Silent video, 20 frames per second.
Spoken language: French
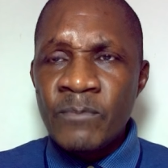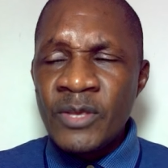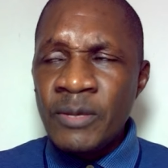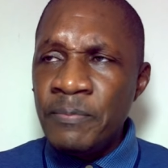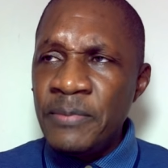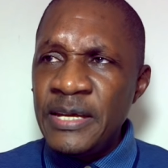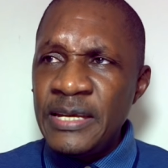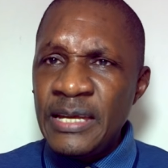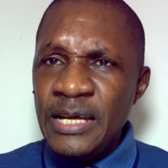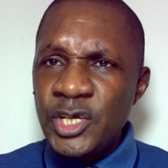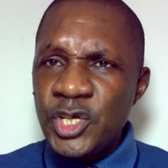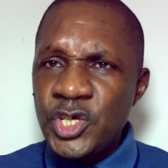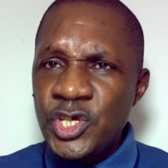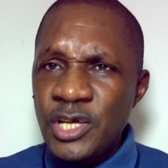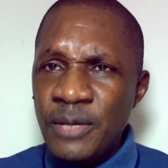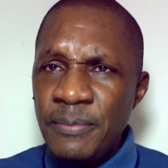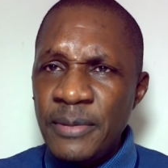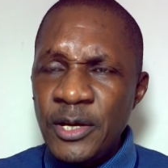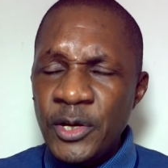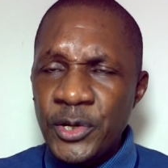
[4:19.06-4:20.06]
mais n'a
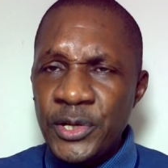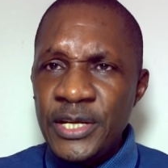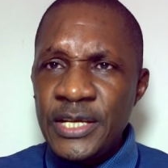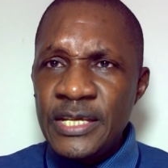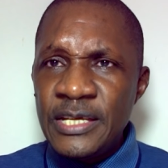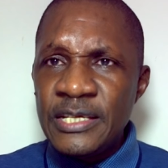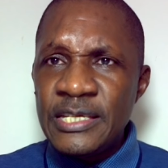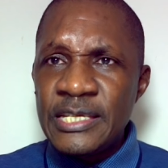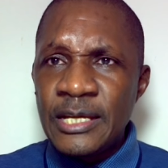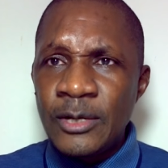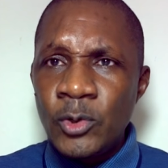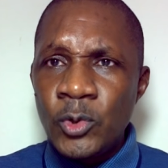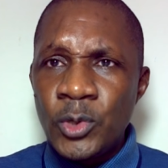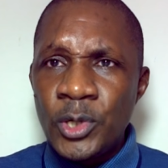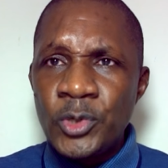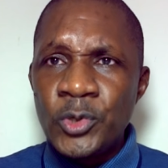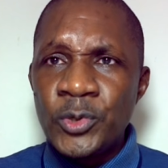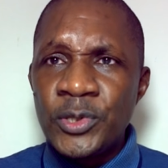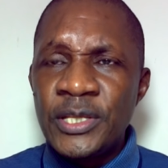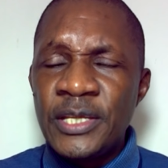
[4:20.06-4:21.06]
jamais renié sa
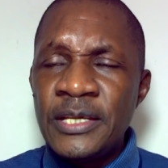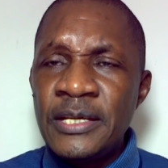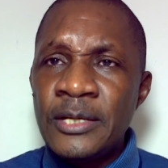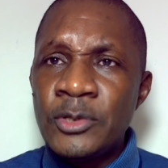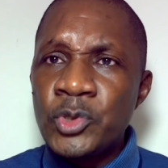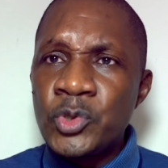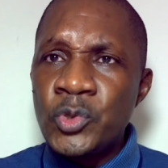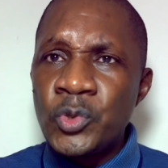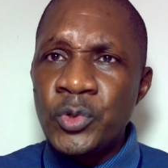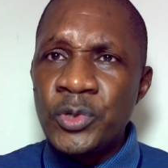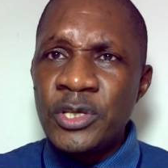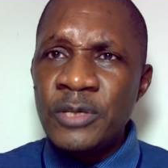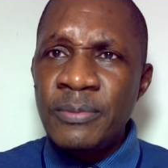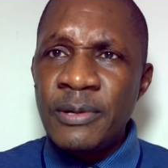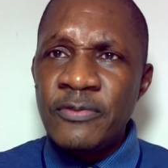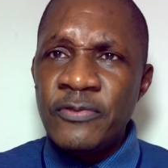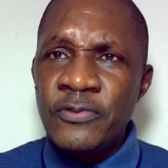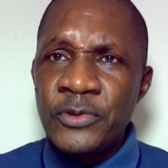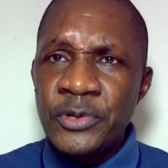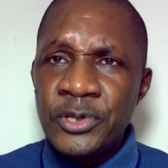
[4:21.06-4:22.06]
loyauté à Soro
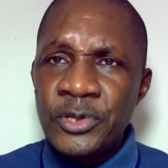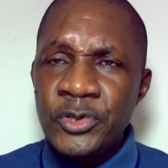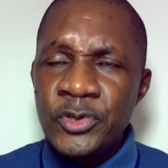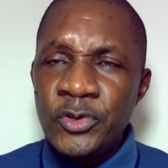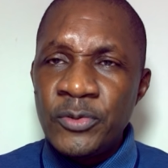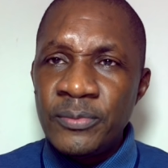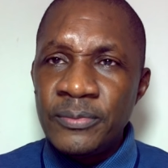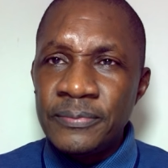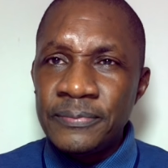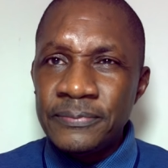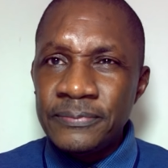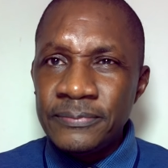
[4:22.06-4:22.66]
Guillaume